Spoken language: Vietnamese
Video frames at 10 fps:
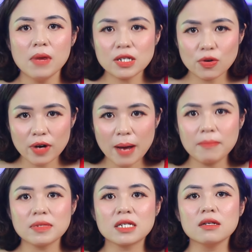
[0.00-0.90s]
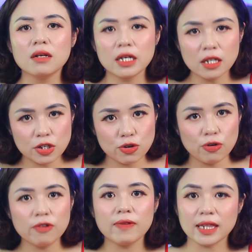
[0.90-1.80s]
Bước số 5, xử lý từ
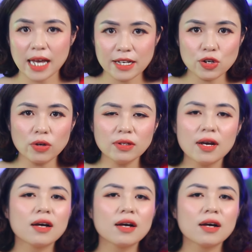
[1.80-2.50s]
chối và tái chốt.